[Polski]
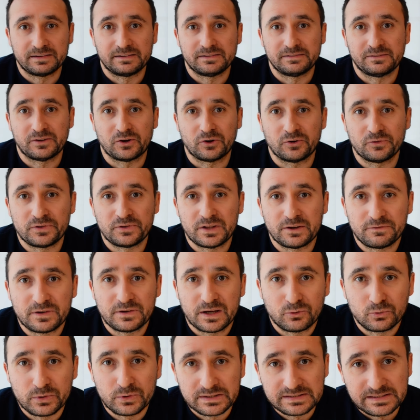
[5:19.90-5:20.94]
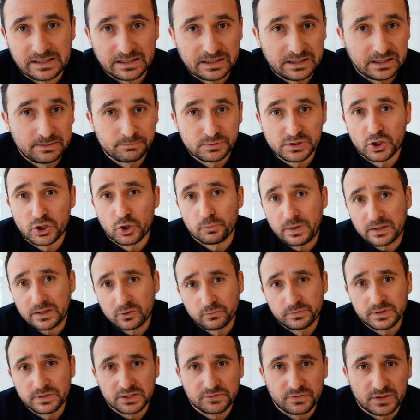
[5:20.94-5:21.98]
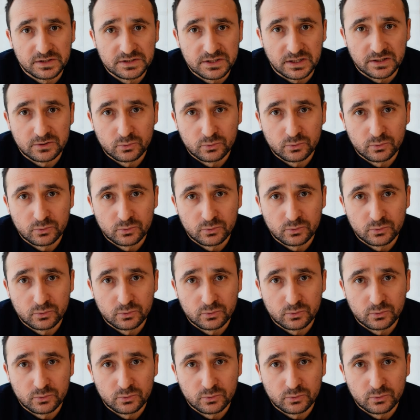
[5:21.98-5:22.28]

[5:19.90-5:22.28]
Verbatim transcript: no, niewielu jest takich psychopatów na świecie,